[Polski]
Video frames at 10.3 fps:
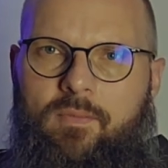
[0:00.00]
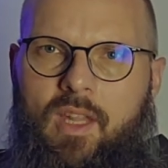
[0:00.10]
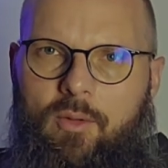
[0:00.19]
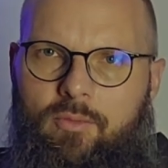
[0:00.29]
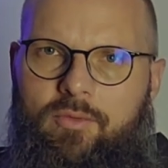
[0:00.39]

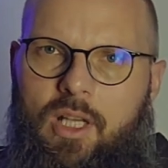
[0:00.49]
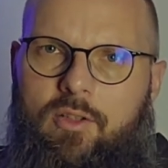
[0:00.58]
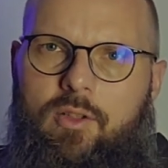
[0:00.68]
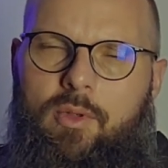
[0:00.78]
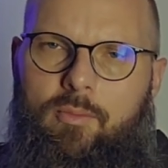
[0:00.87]
Ale mówi: Ja
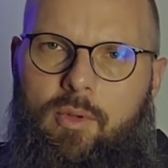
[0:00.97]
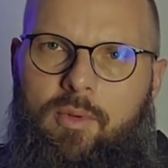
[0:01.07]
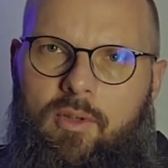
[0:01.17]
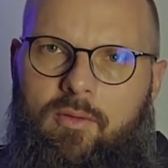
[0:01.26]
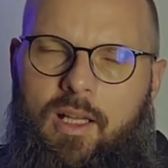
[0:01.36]
Ciebie
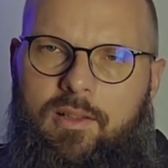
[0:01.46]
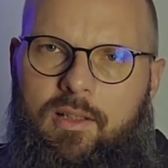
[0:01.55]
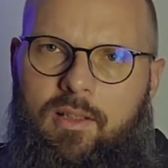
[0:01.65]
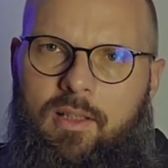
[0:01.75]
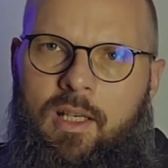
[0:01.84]

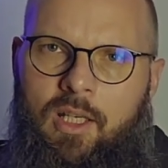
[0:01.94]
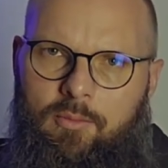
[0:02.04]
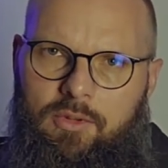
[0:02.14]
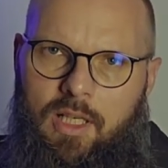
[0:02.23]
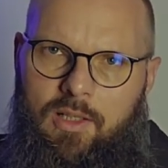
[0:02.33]
poprowadzę,
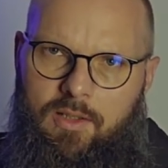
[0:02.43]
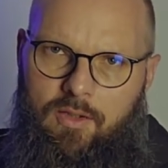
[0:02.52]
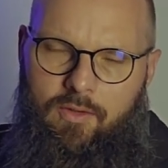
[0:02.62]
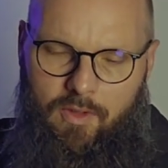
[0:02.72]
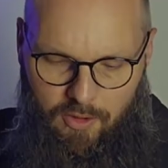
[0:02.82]
bo teraz na
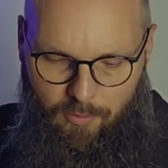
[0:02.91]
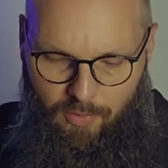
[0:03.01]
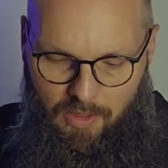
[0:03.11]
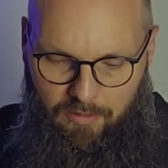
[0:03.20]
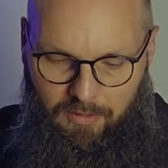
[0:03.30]
świecie
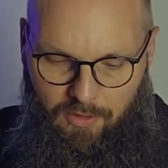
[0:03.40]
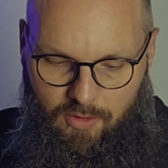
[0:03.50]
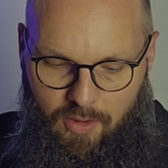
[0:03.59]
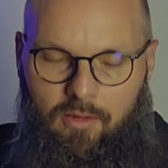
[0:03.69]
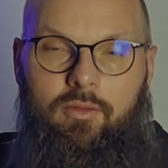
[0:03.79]
pojawia
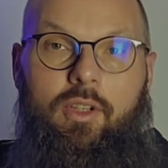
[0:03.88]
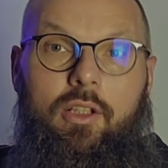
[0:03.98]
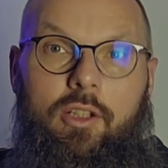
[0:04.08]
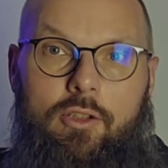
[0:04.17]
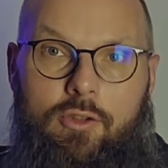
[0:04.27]
się
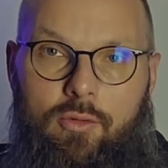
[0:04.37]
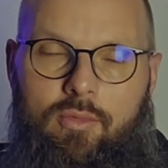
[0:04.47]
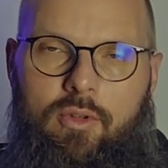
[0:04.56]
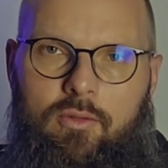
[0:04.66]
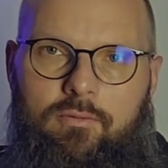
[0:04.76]
wielkie
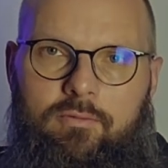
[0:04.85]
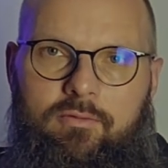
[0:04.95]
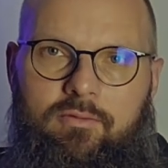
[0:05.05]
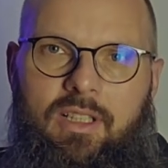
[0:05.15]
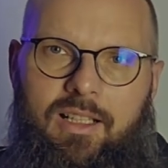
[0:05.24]
dobro,
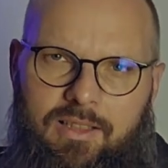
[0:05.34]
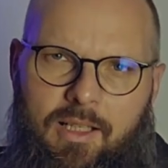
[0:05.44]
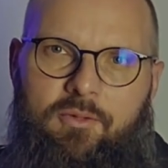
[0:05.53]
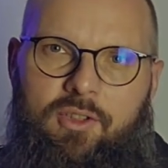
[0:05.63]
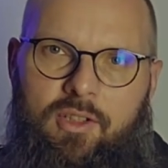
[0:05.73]
ale
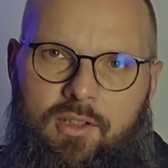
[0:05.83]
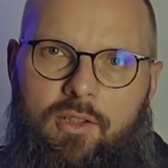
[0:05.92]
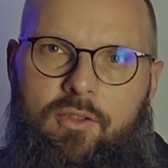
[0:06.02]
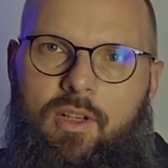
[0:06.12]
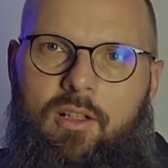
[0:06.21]
tam, gdzie
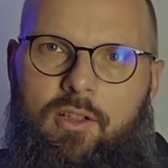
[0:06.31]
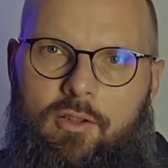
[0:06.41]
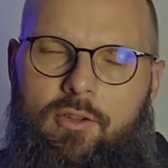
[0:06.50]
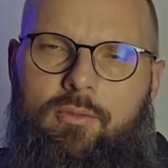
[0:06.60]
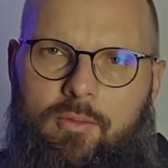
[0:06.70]
jest wielkie
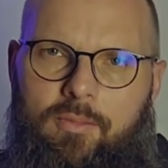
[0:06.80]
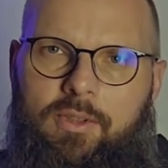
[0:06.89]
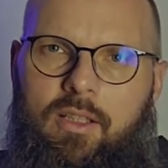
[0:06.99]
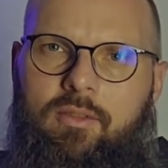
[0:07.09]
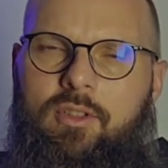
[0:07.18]
dobro,
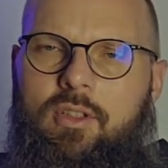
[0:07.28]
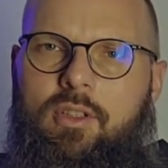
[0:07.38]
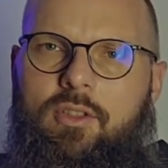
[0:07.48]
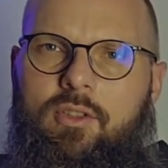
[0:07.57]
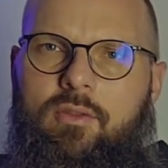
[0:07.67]
pojawia się
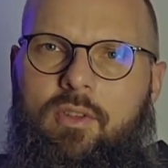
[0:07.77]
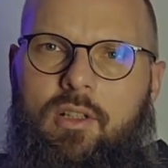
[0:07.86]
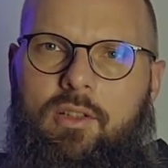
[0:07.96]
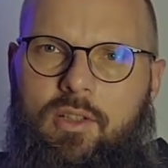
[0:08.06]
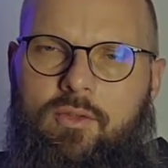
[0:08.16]
też i
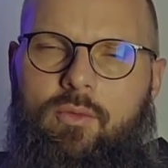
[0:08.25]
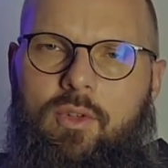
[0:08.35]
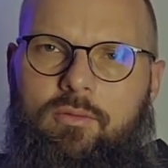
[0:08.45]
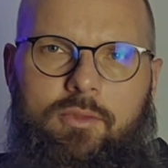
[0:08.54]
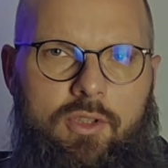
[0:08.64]
wielkie
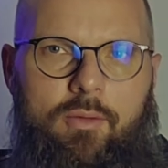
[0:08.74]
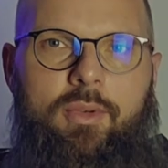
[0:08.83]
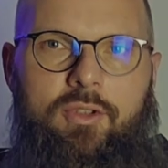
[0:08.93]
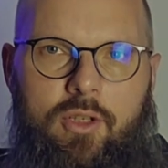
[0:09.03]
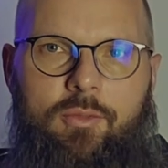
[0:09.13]
zło. Jeśli
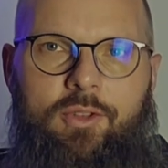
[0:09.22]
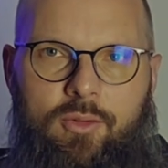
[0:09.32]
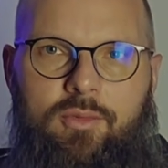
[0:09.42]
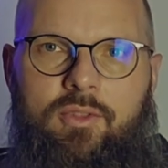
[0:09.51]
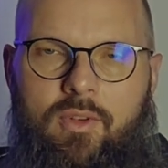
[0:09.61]
będziemy
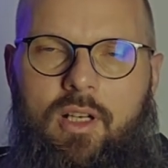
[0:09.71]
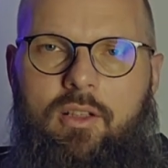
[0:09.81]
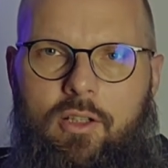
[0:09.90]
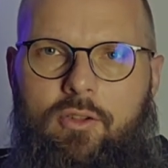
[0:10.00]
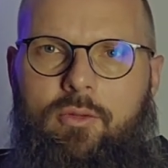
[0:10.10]
robić
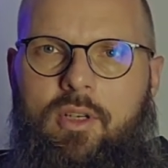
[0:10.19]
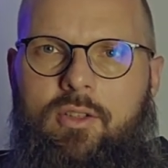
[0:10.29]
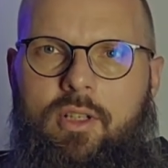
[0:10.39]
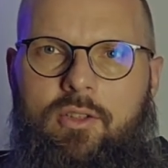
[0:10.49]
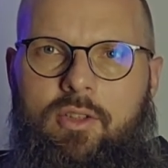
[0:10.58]
wielkie, dobre
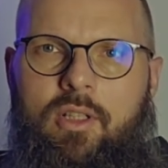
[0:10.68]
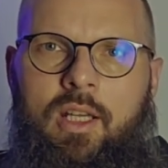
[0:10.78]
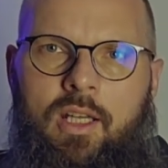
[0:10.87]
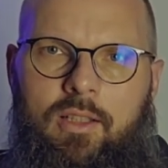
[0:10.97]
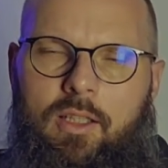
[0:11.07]
rzeczy,
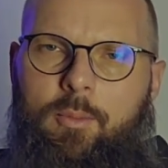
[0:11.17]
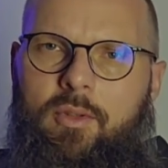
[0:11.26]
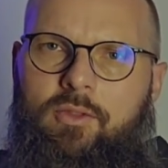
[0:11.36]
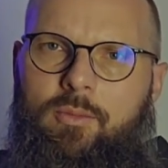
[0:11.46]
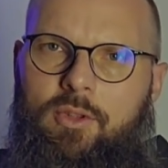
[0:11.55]
na
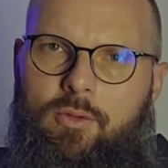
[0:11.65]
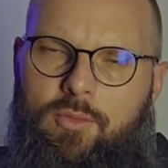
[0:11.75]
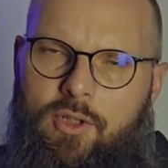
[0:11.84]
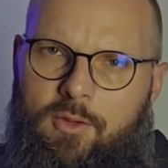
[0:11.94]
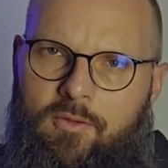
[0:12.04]
pewno będą
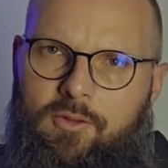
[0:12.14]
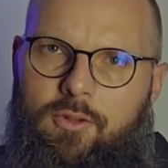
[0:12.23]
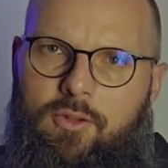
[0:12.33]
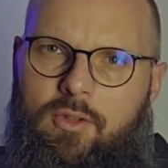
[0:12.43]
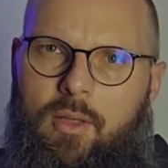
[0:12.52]

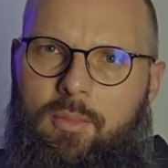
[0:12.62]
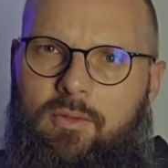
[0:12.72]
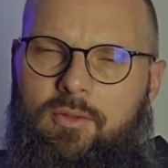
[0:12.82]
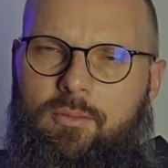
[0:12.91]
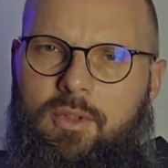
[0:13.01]
przeciwności, na
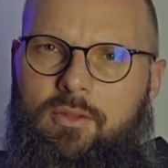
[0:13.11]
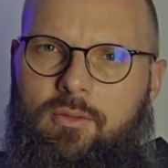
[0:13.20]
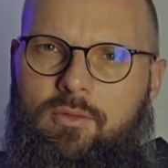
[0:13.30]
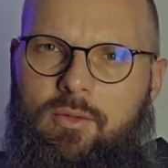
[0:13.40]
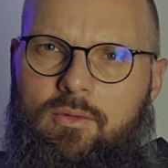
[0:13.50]
pewno
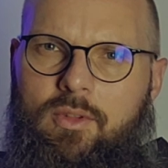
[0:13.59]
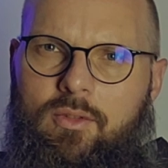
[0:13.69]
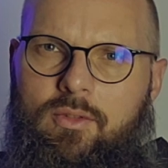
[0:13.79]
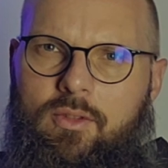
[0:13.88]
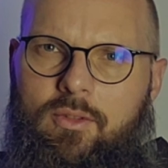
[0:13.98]
będą
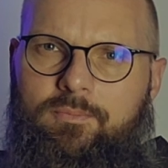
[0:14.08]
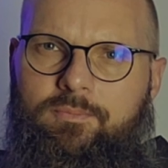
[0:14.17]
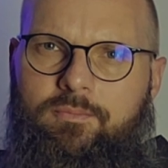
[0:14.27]
trudności.